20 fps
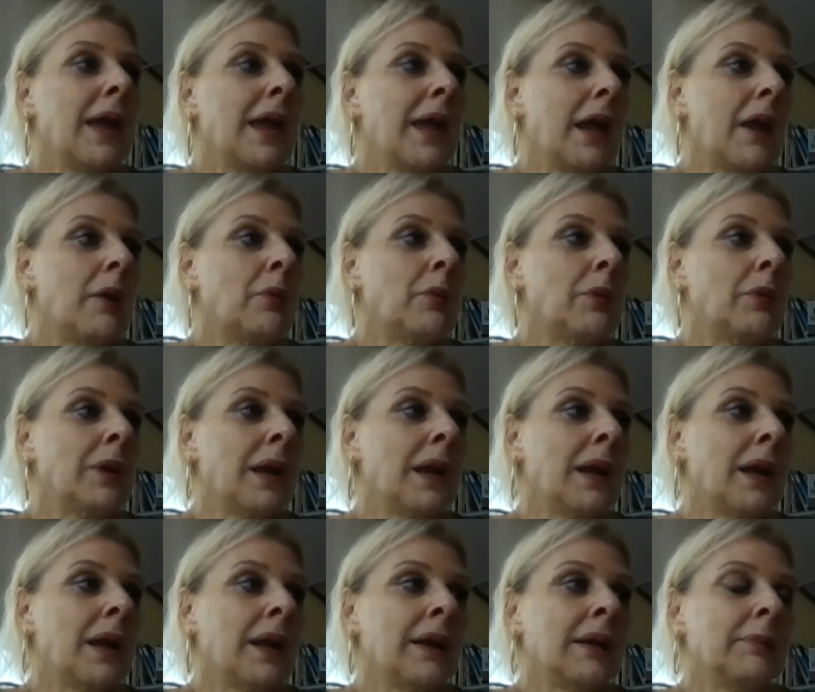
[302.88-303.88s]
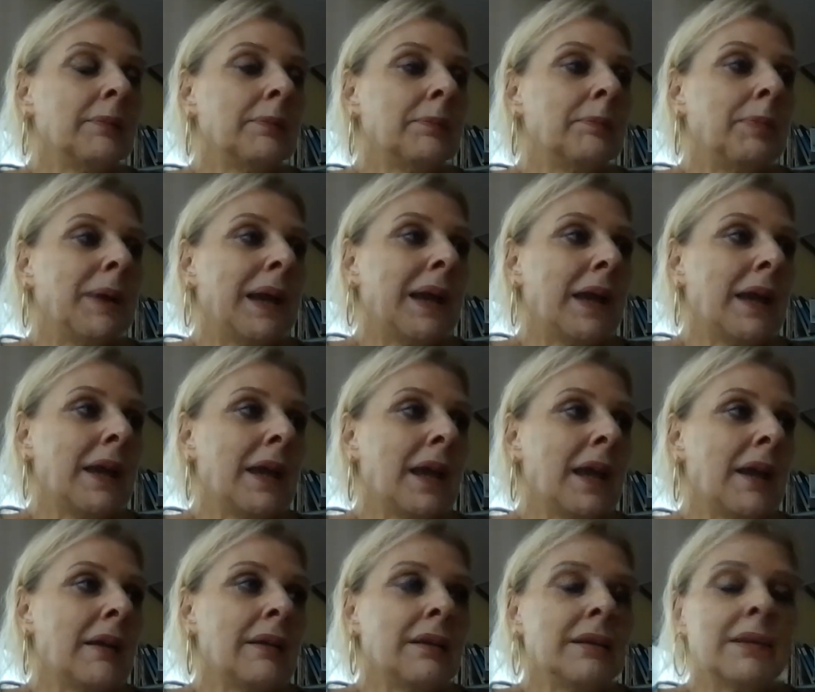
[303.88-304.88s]
es una
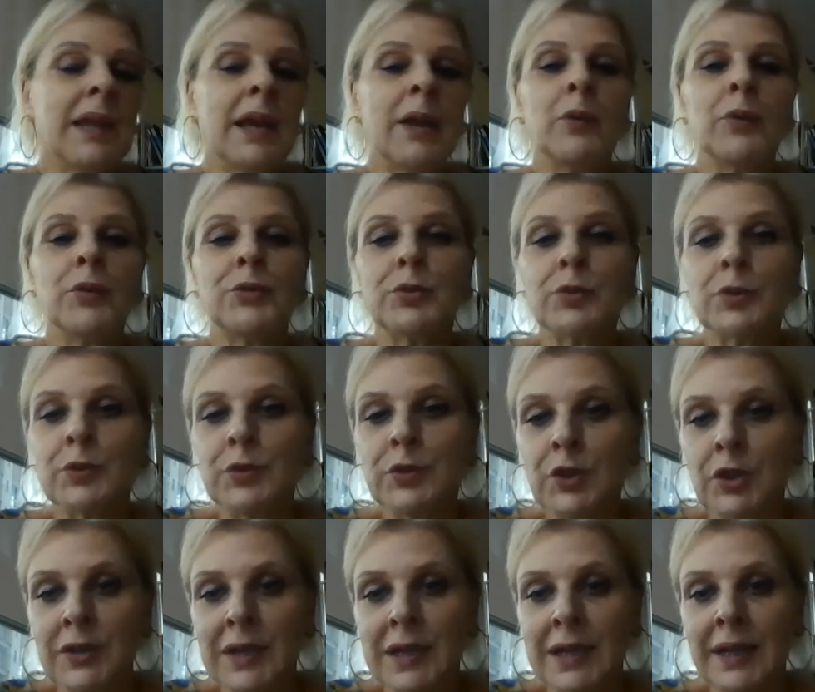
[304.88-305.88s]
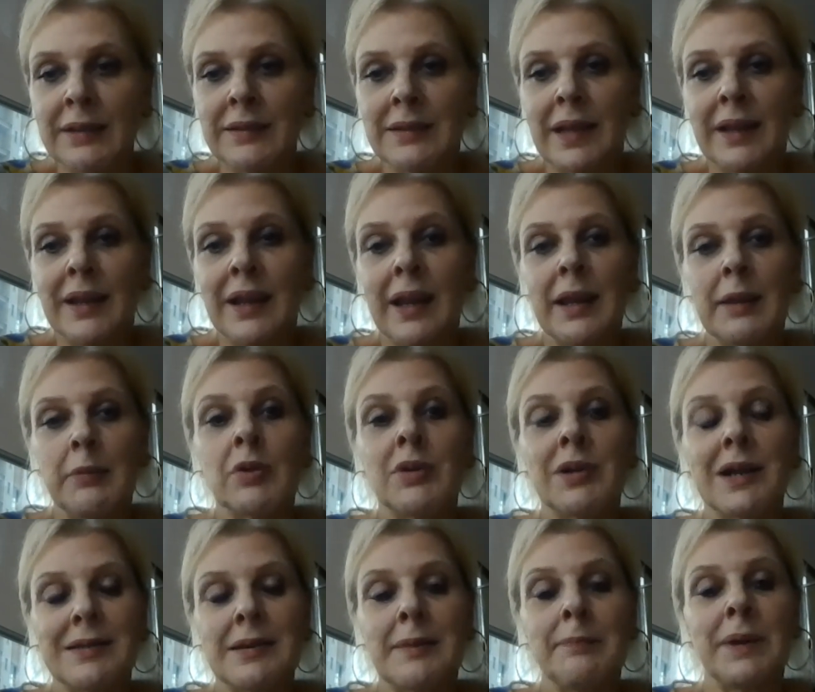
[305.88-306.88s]
pequeña deconstrucción de la,
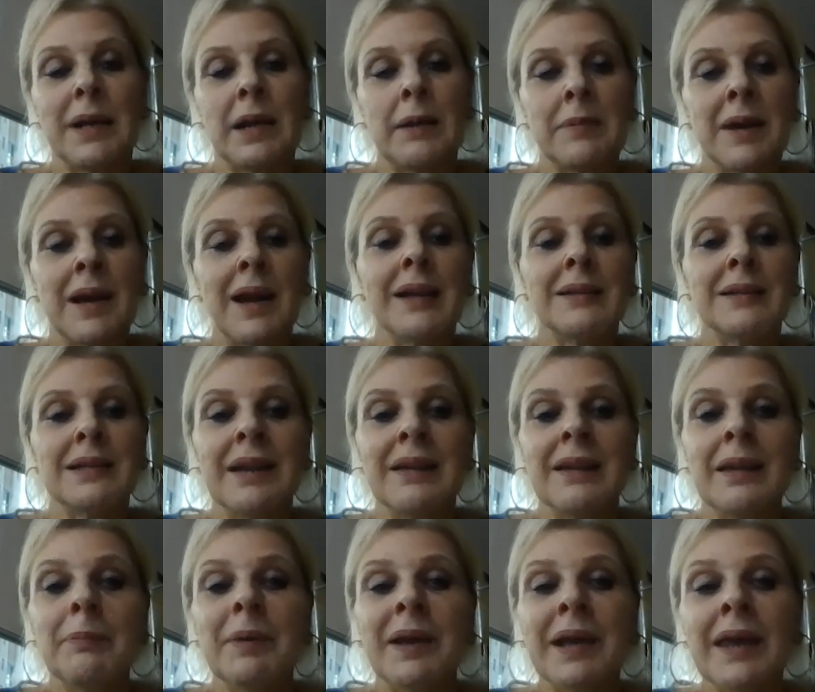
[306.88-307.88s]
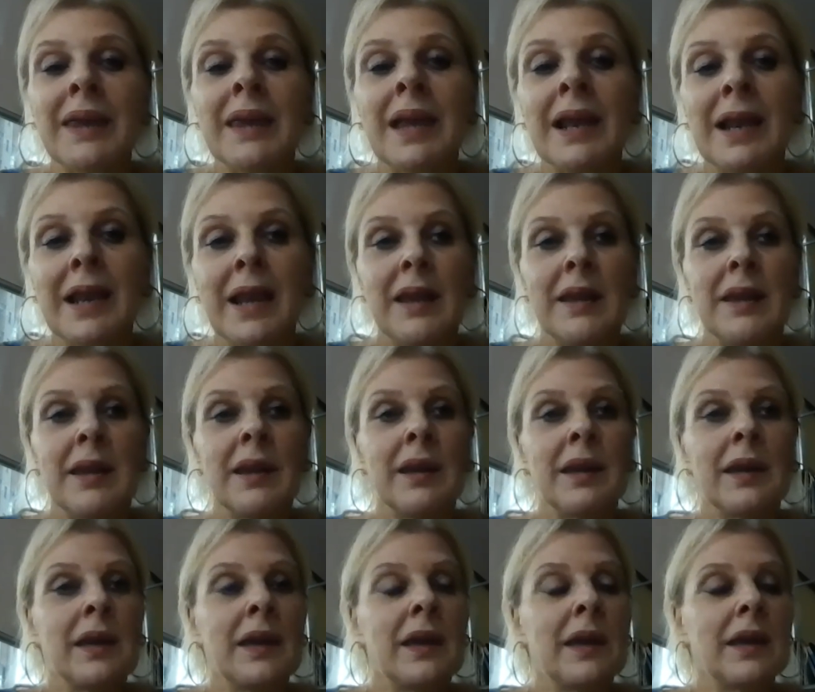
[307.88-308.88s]
democracia en Panamá a través de pequeñas leyes
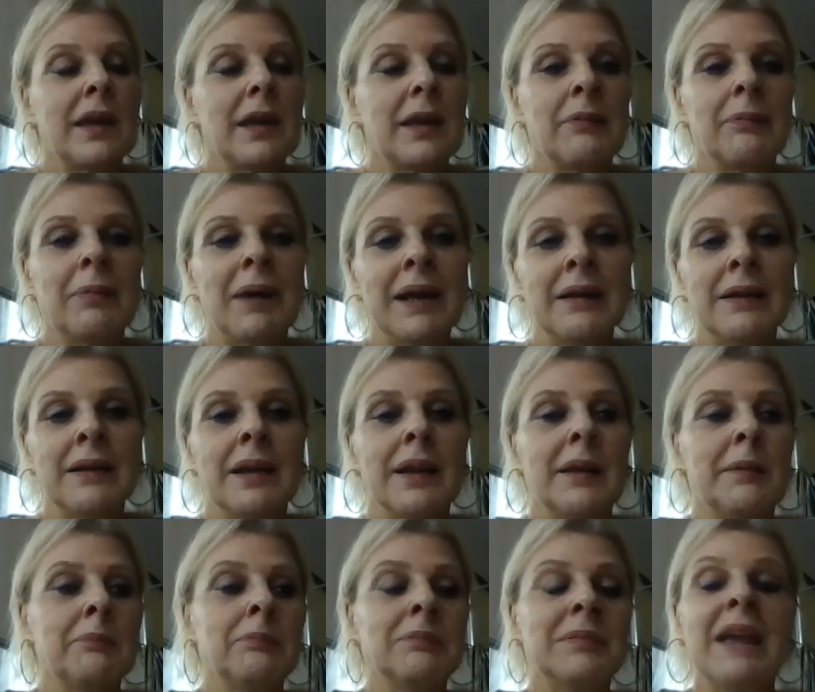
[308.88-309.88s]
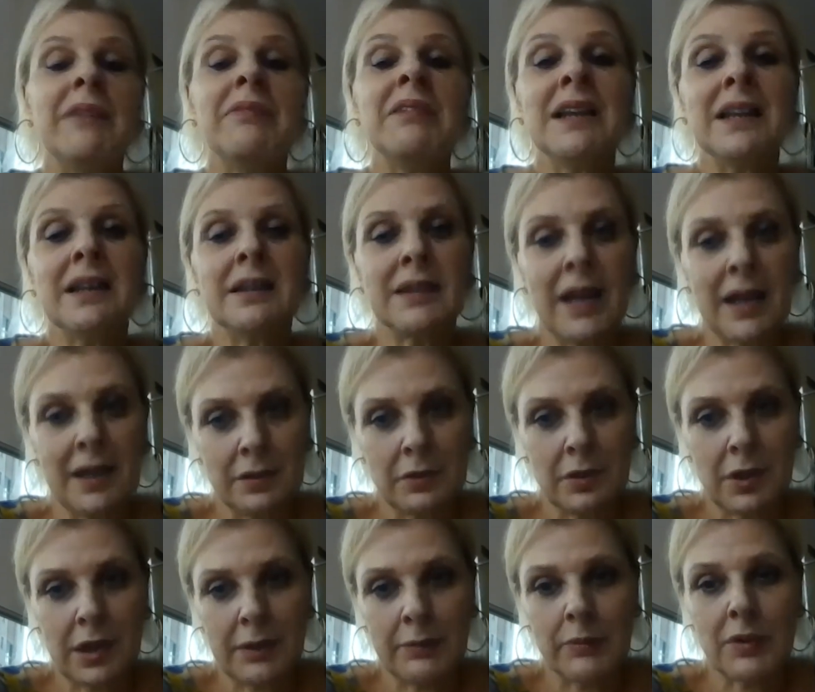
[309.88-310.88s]
que van debilitando
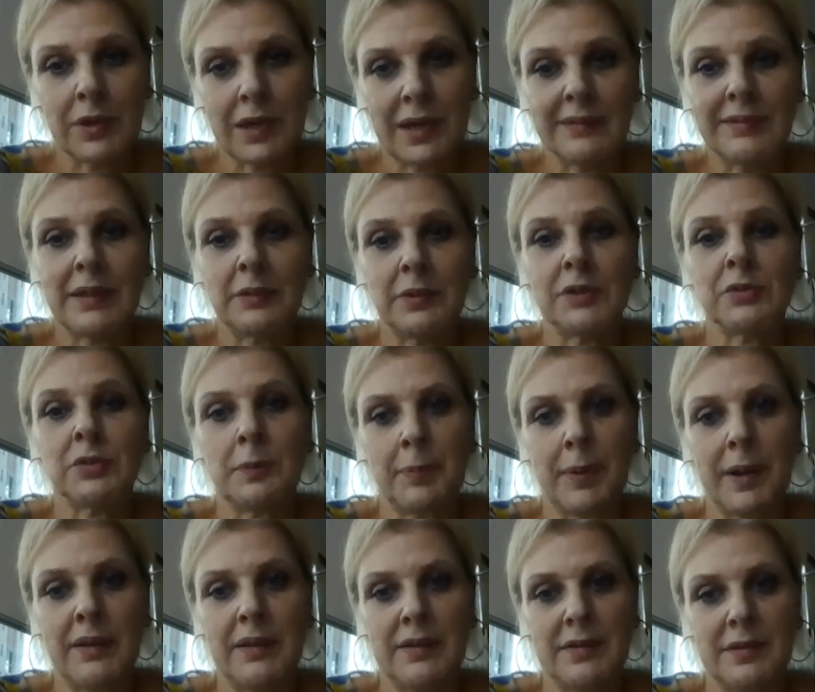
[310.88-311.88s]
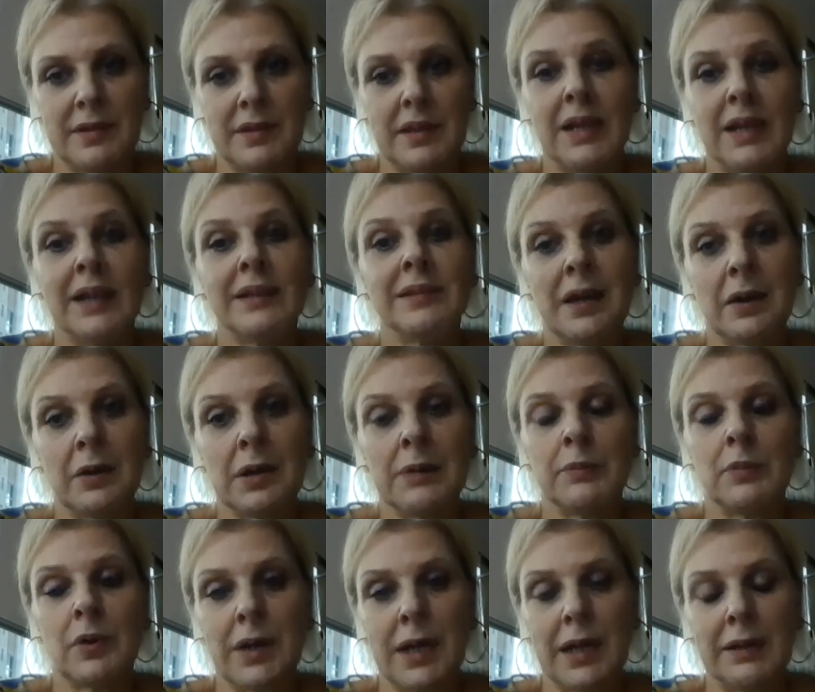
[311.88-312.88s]
la democracia en nuestro país y el Estado
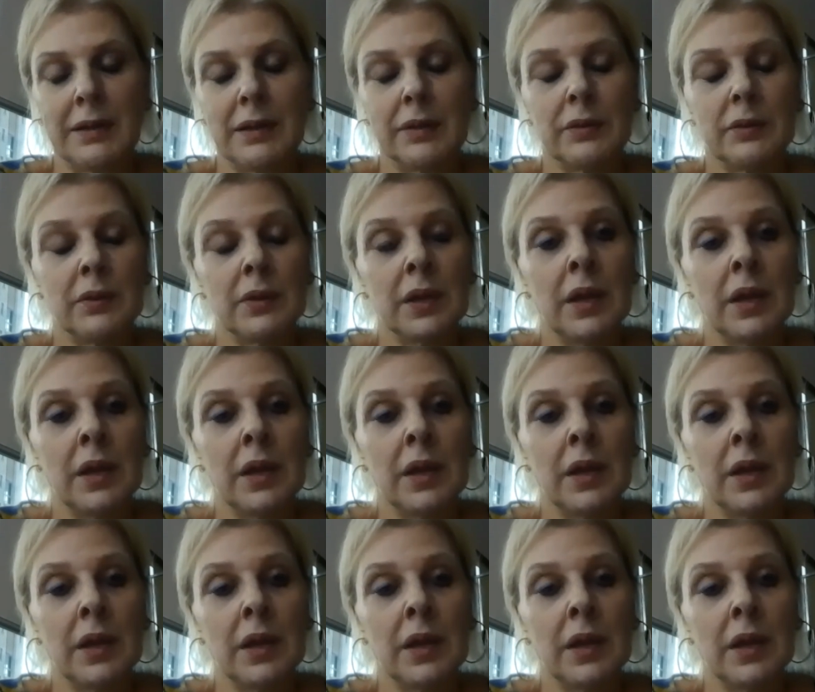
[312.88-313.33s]
democrático.